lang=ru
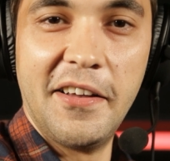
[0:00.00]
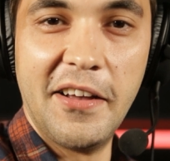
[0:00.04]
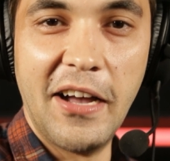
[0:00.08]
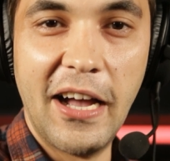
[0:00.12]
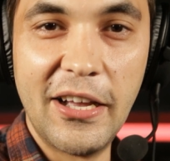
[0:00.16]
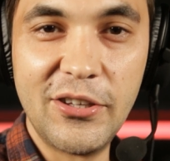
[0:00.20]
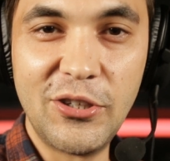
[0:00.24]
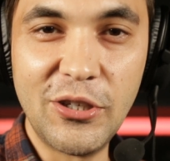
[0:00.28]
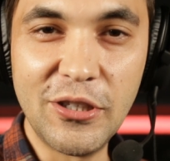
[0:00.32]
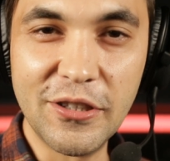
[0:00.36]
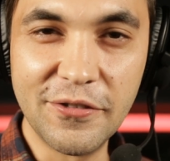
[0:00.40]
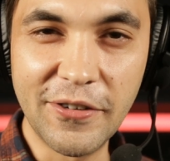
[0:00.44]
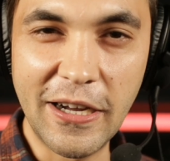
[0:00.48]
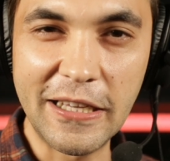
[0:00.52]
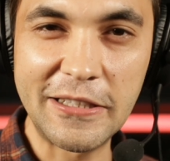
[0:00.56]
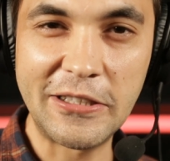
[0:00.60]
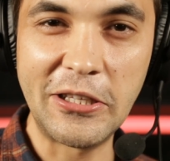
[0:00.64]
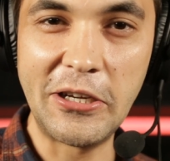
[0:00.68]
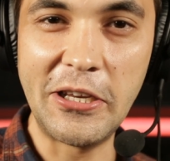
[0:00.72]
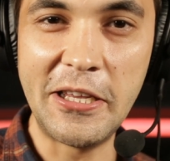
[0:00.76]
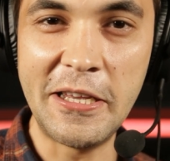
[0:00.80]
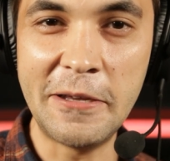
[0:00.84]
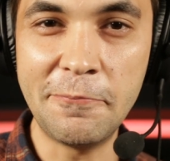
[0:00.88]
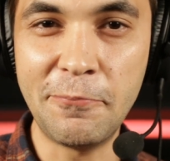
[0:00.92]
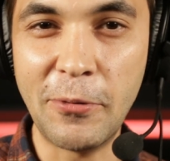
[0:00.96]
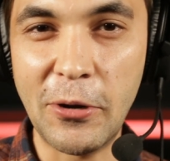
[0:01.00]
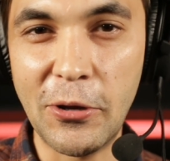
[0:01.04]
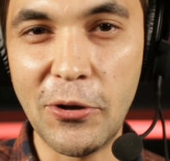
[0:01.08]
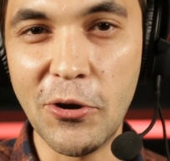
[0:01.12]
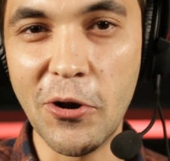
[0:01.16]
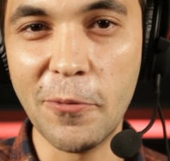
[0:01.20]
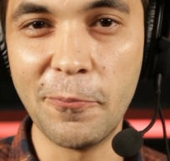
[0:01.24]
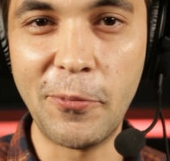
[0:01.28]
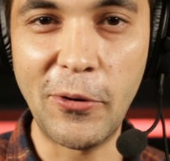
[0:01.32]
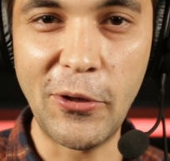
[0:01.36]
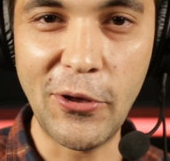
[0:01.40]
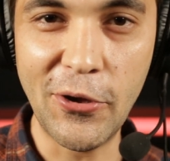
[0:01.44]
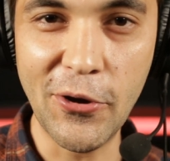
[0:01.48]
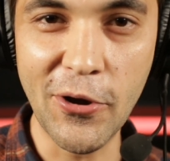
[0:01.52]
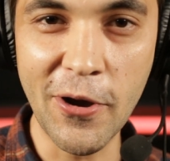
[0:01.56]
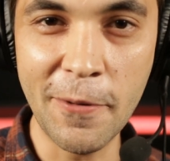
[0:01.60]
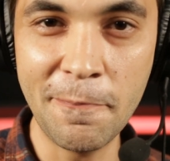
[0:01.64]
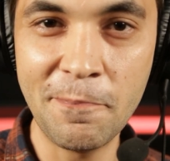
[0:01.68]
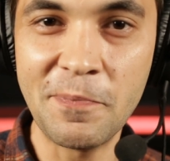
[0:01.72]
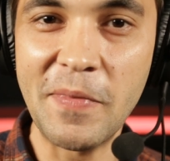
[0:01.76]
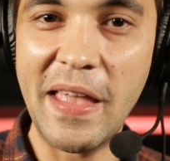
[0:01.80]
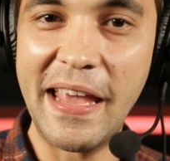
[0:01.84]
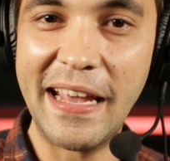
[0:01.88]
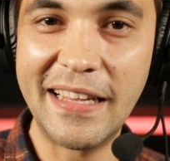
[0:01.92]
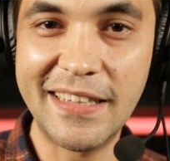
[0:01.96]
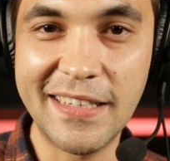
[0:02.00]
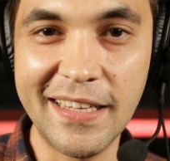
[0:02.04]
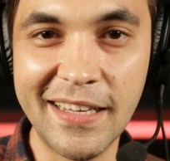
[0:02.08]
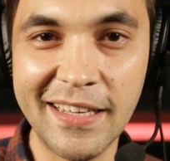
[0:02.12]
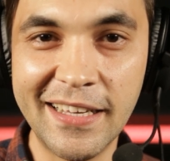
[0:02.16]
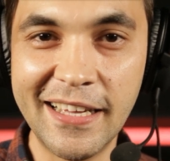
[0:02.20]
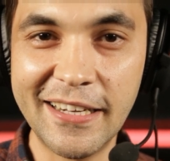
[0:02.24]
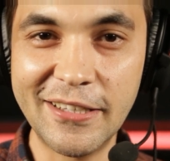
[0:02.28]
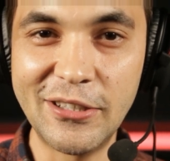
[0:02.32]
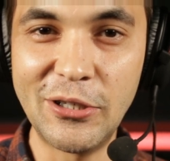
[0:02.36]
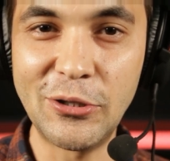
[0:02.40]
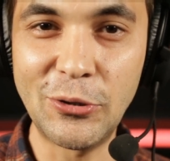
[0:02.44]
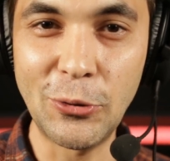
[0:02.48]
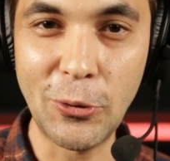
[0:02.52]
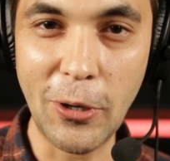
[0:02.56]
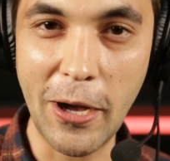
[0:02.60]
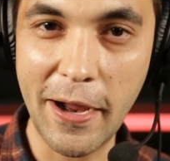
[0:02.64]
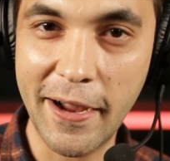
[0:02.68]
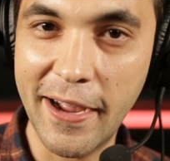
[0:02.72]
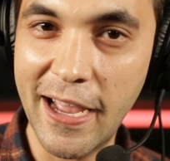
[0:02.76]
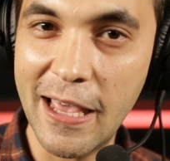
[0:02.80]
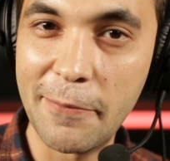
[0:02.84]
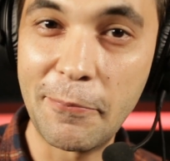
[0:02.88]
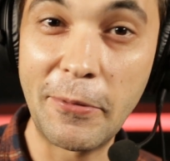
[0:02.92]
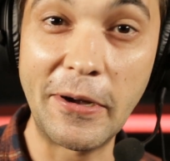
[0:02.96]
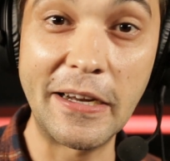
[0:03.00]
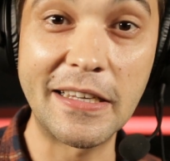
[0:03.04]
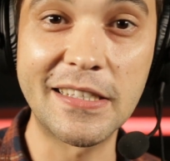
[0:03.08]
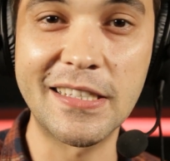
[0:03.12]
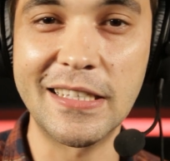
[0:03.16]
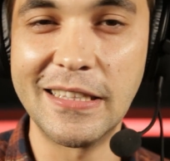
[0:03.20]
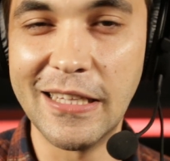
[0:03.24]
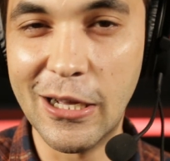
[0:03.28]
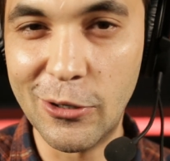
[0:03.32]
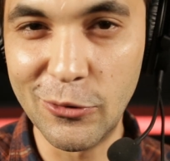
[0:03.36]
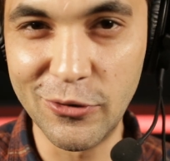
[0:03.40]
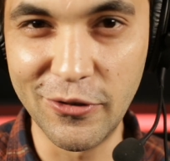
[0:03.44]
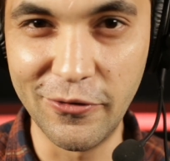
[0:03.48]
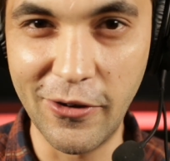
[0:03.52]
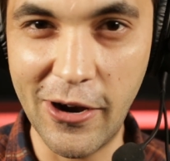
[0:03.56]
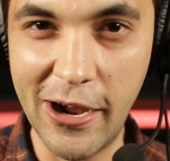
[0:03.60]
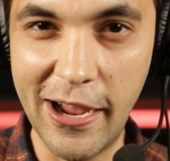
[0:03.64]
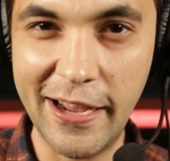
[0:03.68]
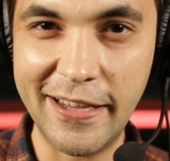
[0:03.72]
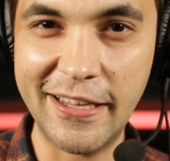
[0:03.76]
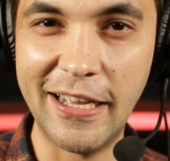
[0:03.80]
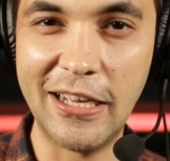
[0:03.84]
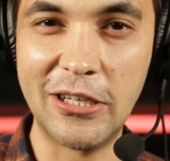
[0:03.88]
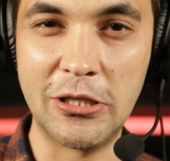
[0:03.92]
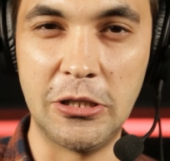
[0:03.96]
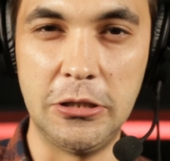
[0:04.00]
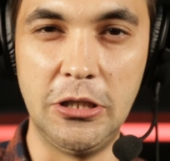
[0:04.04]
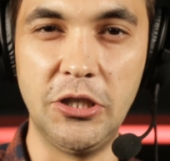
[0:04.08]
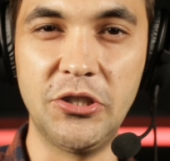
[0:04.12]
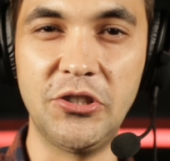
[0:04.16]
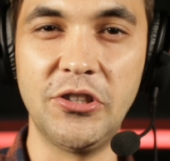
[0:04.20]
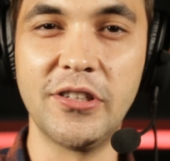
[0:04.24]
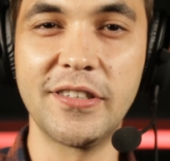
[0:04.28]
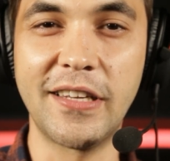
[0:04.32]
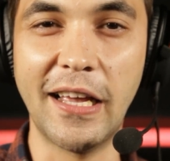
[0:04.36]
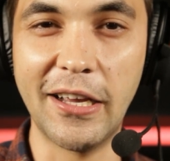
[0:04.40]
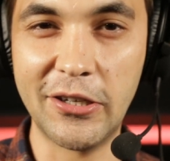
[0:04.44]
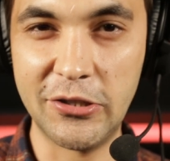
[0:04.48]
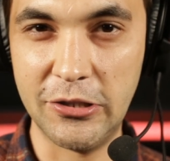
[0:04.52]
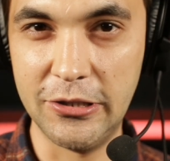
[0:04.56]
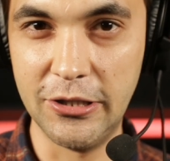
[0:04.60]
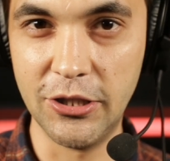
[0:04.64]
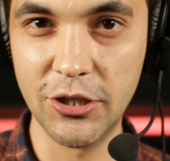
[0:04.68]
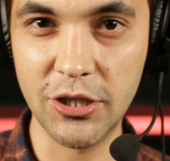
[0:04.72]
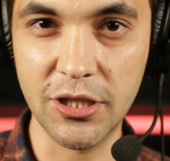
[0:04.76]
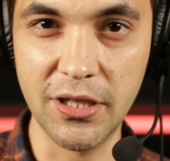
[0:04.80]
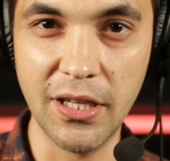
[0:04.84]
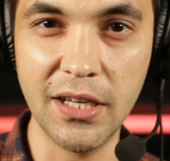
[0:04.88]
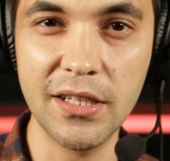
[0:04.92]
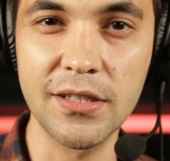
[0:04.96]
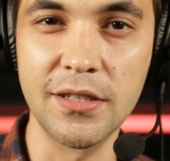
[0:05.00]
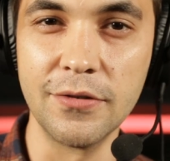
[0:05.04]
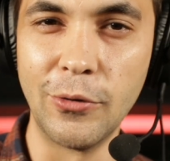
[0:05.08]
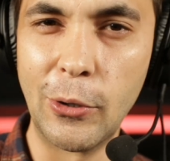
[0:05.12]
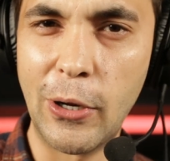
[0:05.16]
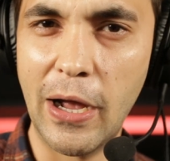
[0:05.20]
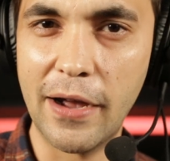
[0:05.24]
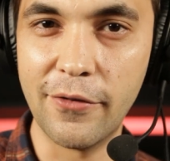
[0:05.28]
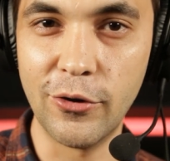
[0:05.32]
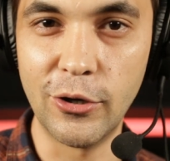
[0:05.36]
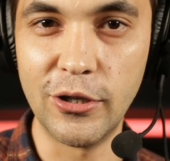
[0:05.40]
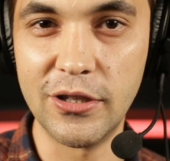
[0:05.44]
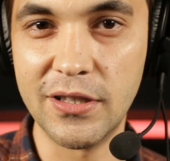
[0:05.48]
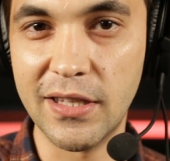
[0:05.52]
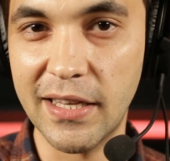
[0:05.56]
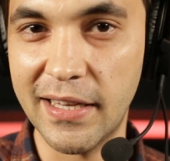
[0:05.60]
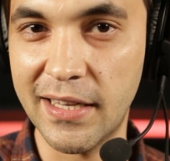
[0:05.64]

1, 2, 3, прием, прием. Это гарнитура HyperX Cloud 2. Как слышно, как слышно, звуковой